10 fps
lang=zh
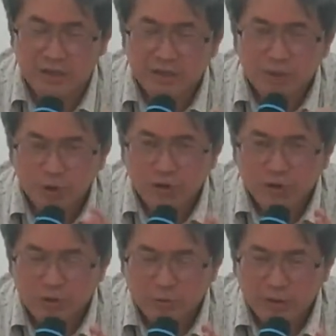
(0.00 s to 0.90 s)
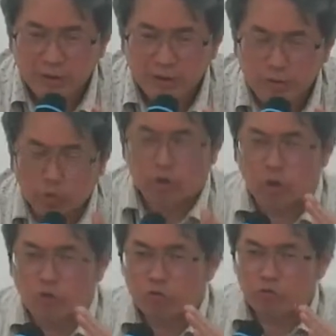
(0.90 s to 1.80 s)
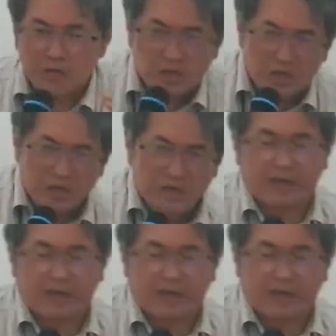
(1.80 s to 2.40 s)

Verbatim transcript: 对对那个女童军而言，